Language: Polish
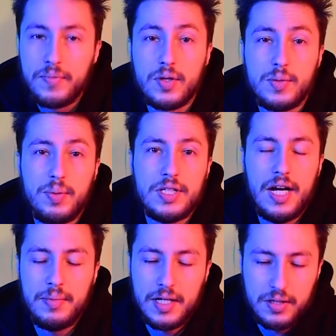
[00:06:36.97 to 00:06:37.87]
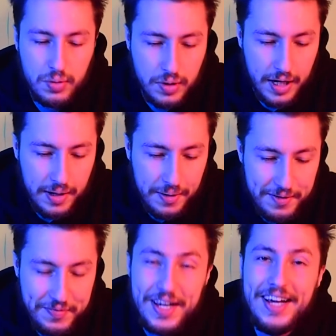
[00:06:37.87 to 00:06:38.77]
to spojrzałem na cukry
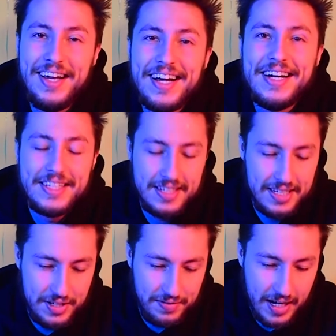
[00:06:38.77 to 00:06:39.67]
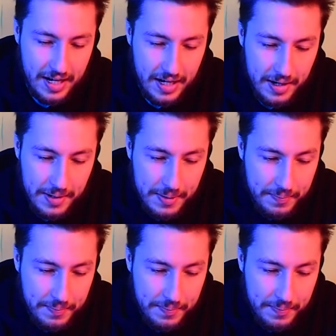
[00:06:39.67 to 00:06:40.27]
i nie dacie wiary,